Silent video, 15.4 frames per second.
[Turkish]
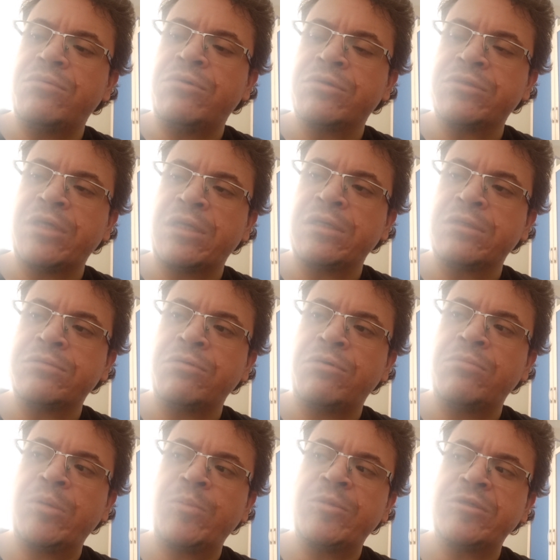ortalıkta
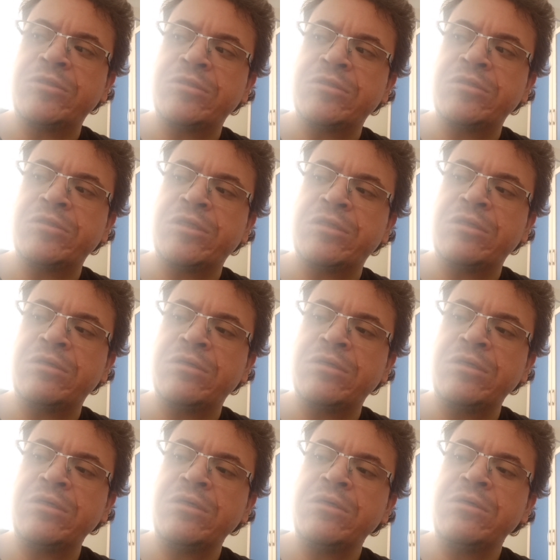olmamasının
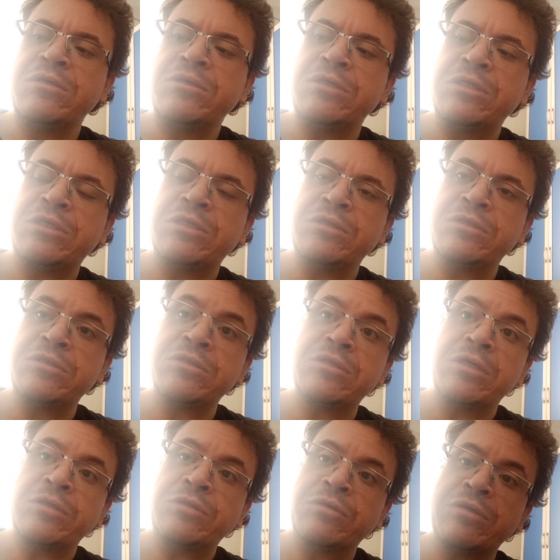nedeni ikinci
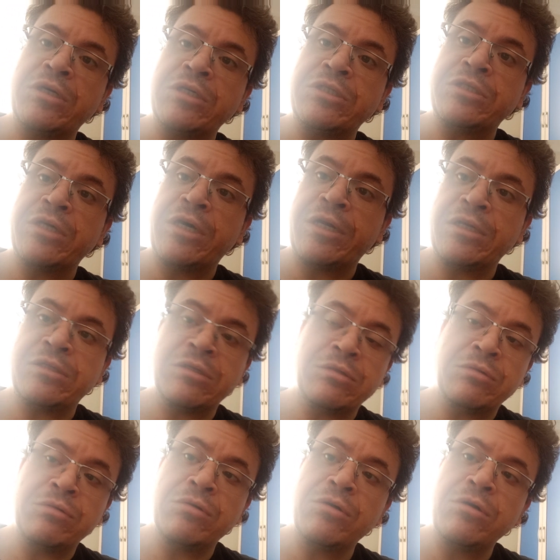sezona işaret
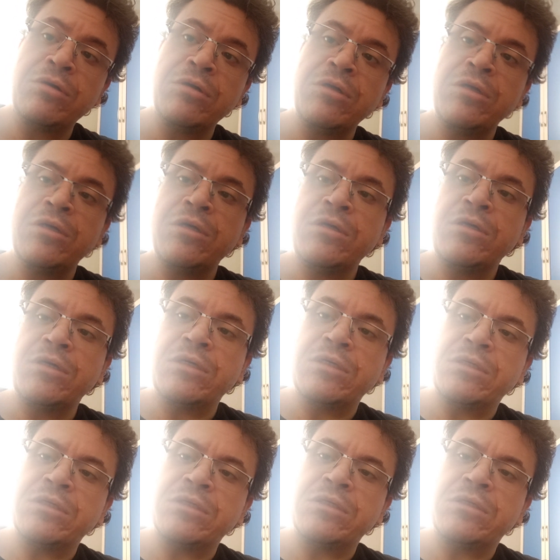ediyor.
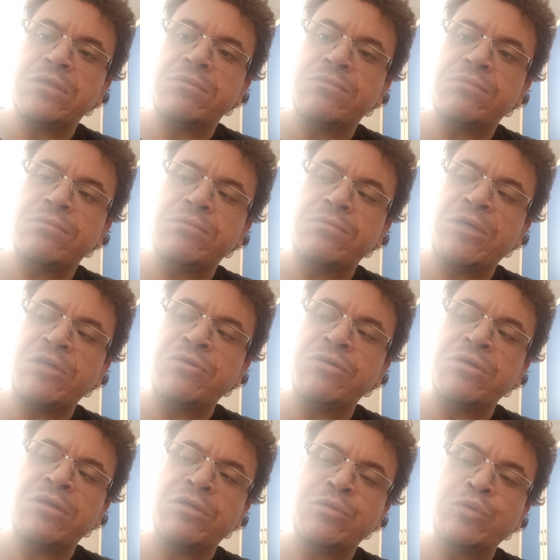Ee, ben
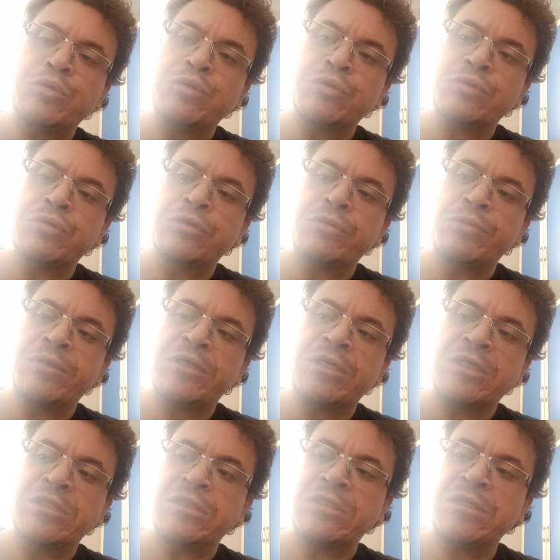öyle düşünüyorum en
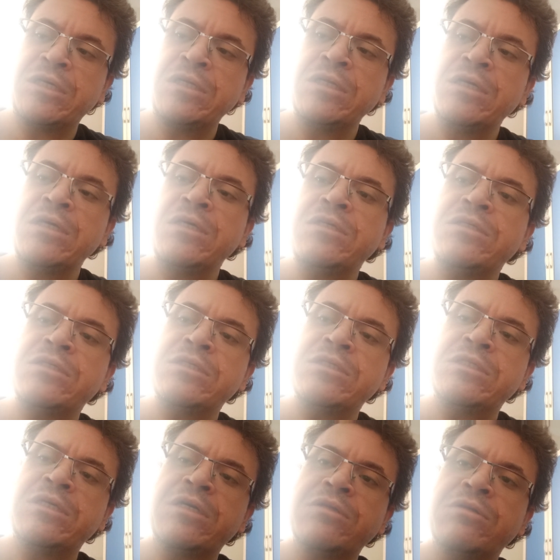azından.
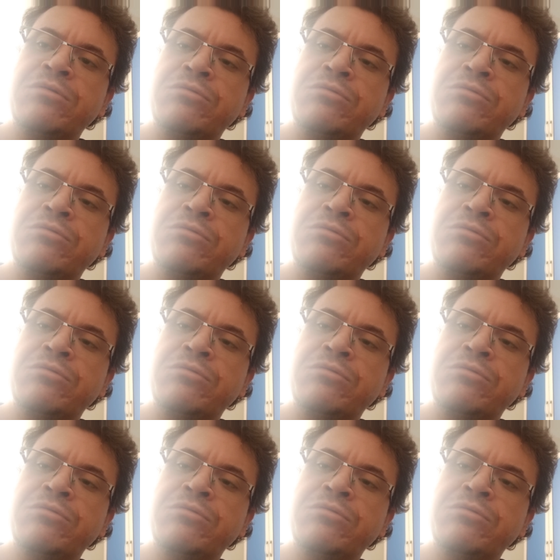Sizler